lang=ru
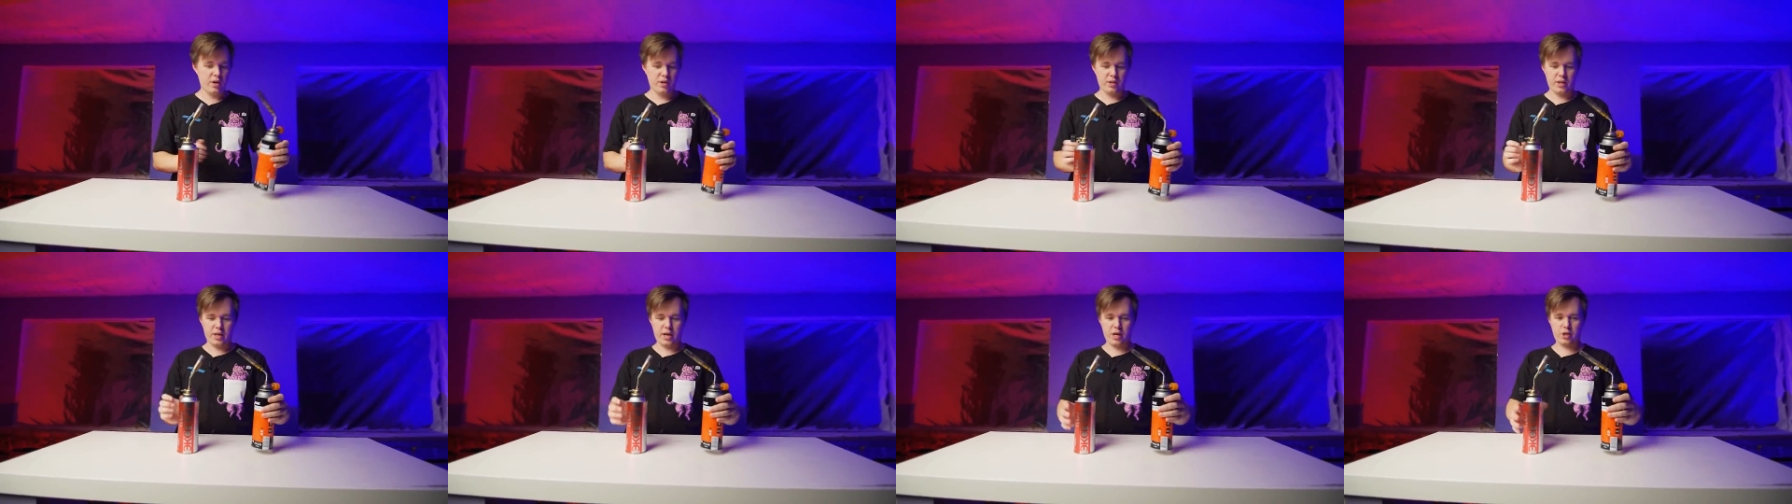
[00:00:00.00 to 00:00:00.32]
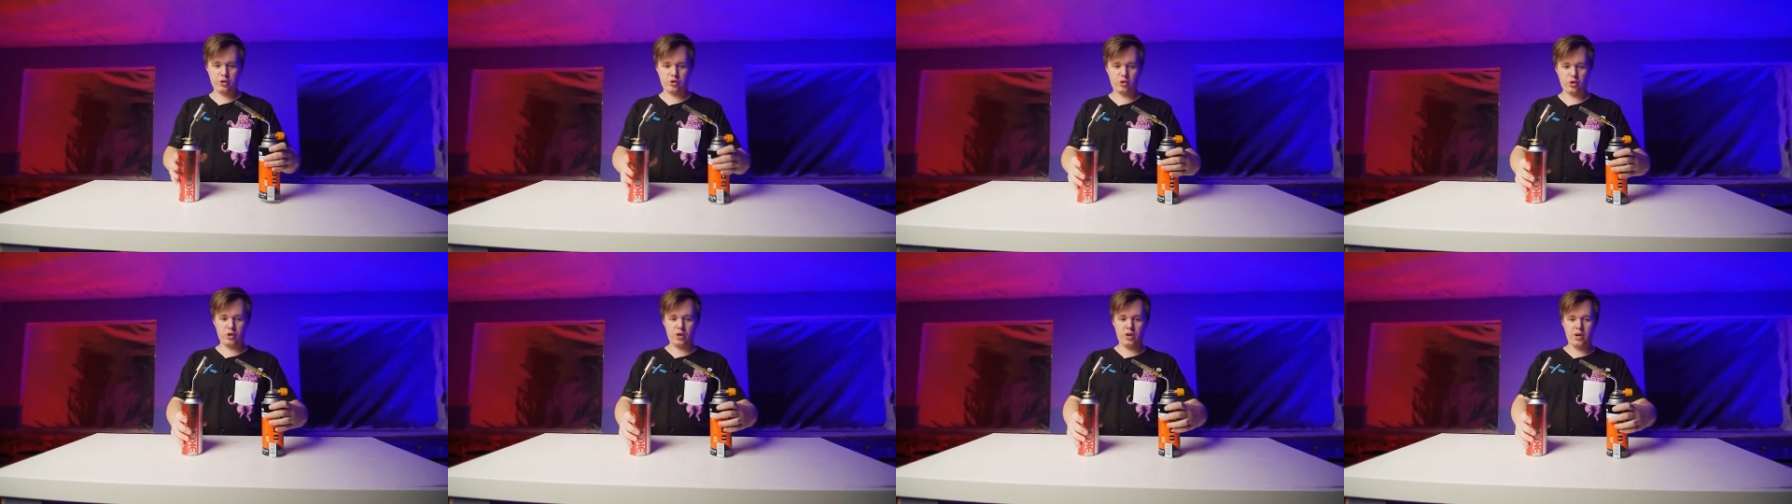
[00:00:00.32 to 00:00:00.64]
Так
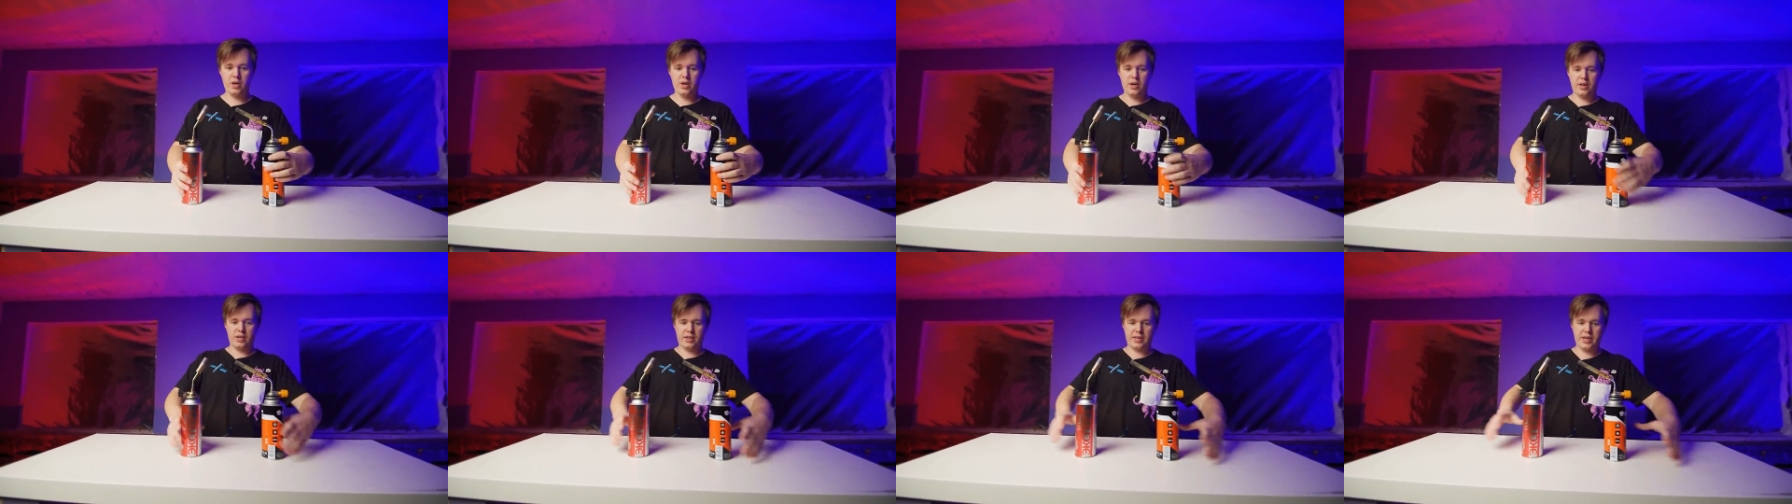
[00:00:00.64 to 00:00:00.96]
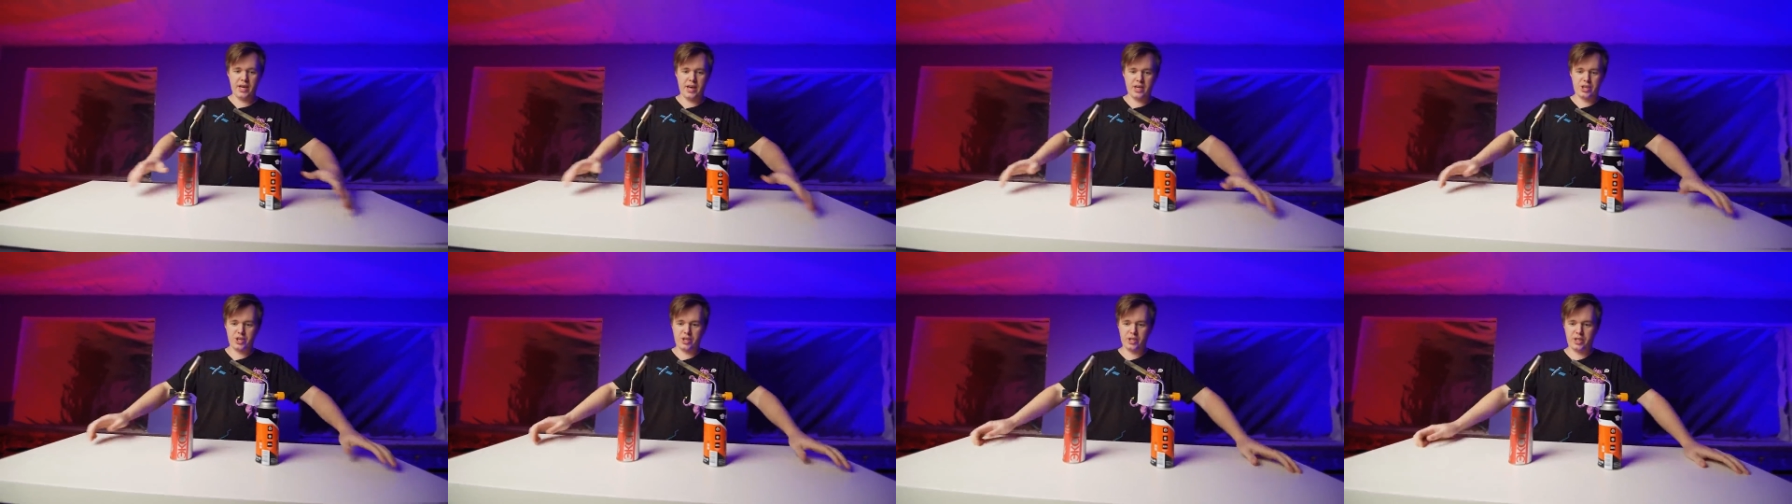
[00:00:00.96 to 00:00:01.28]
что
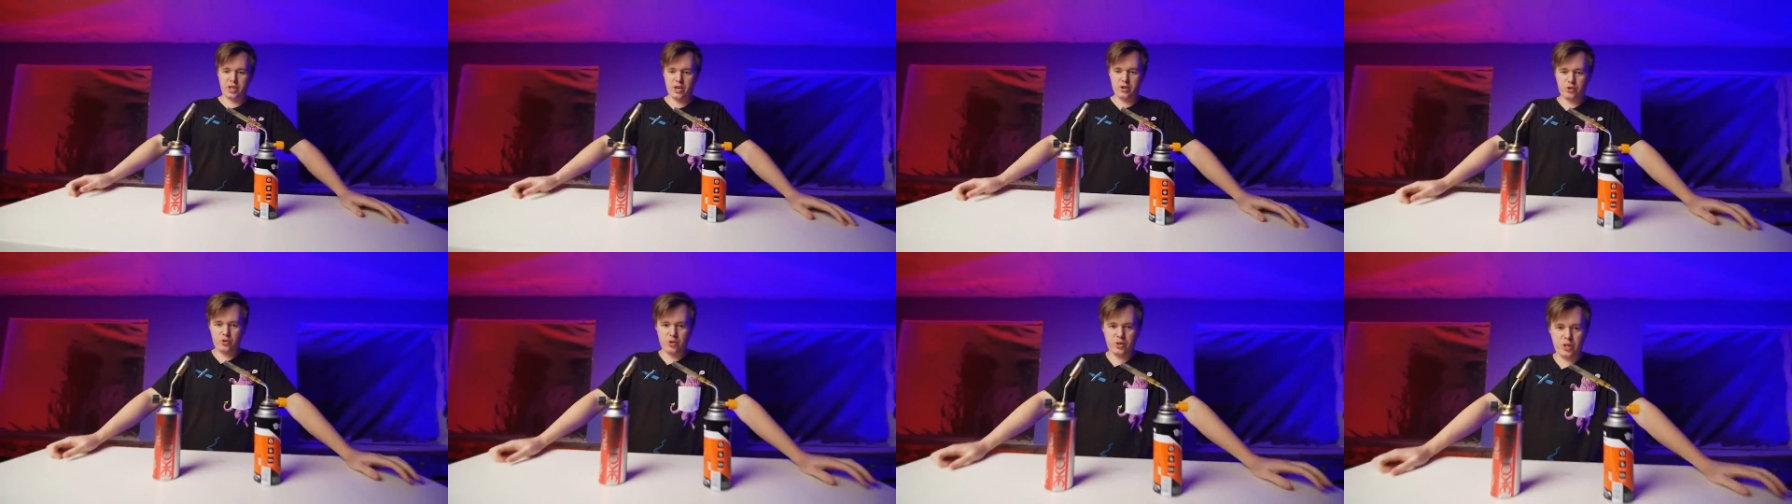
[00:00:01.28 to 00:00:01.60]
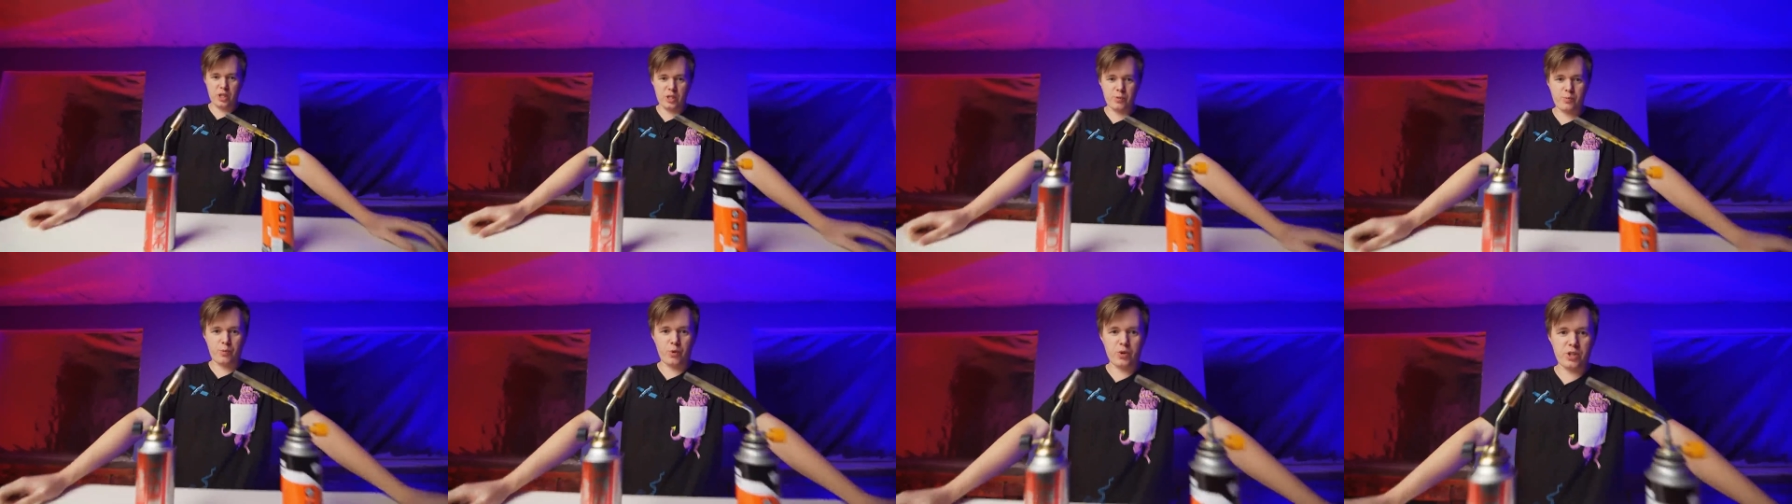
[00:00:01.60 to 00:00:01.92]
я считаю, что
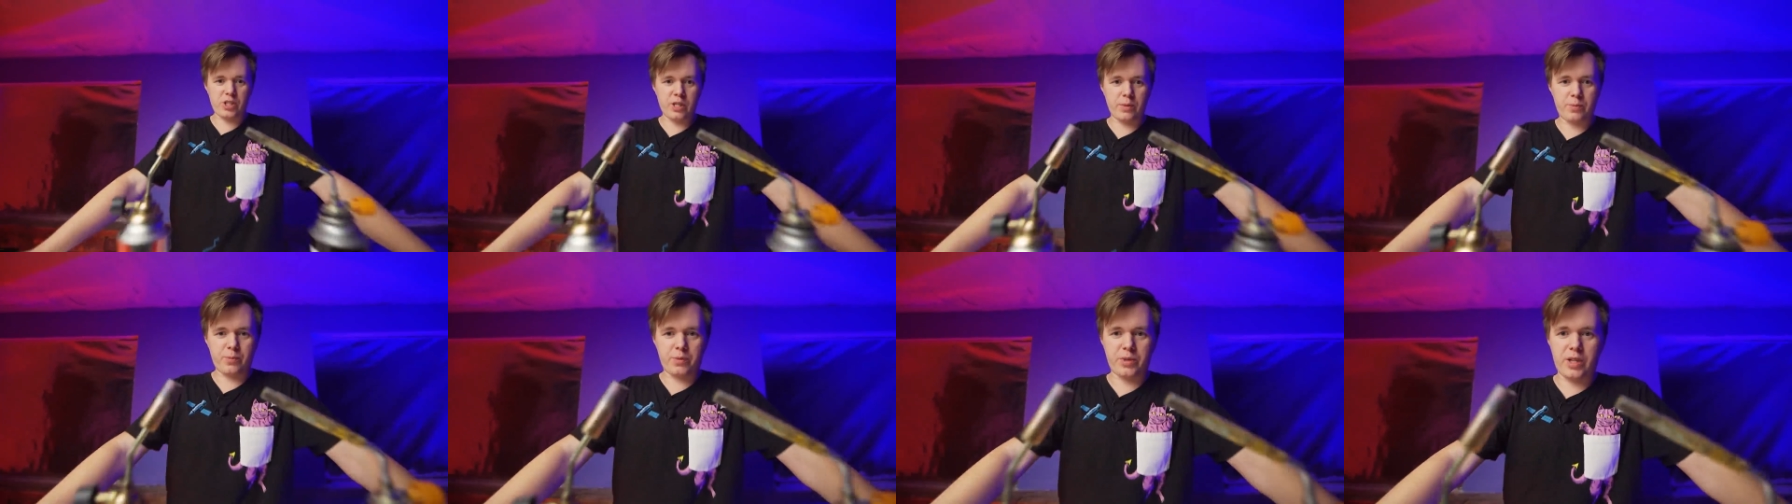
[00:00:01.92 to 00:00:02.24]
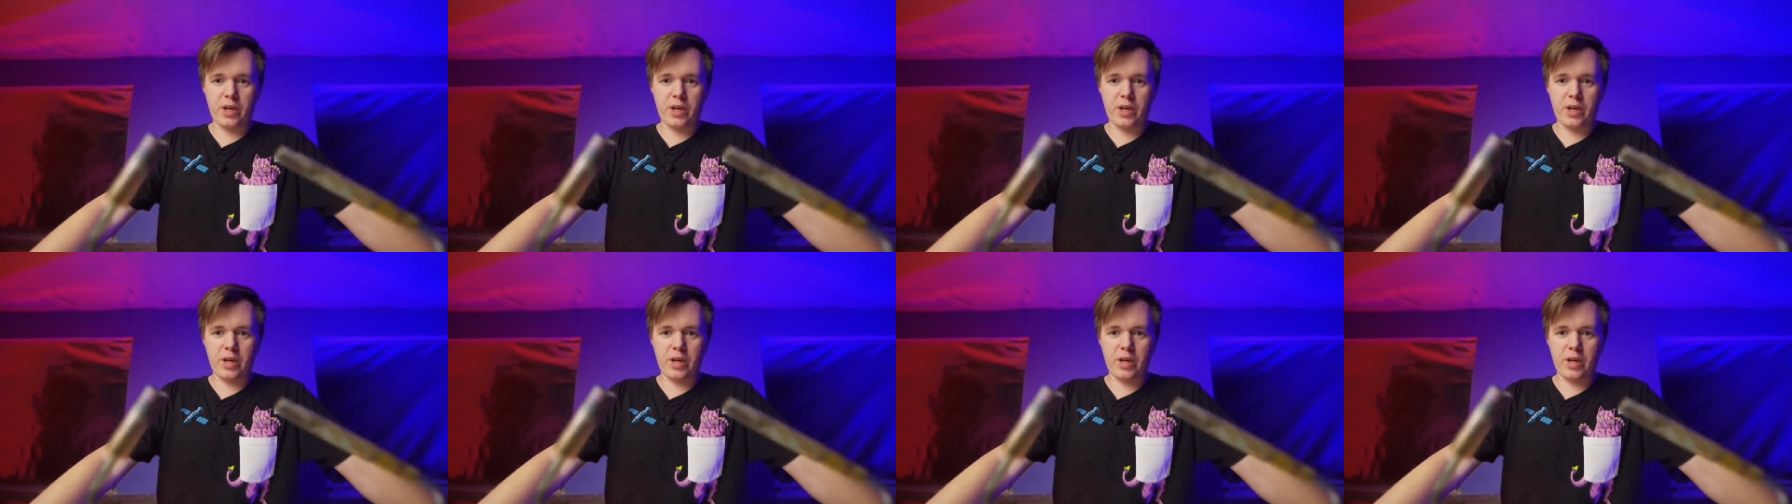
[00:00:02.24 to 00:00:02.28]
этот способ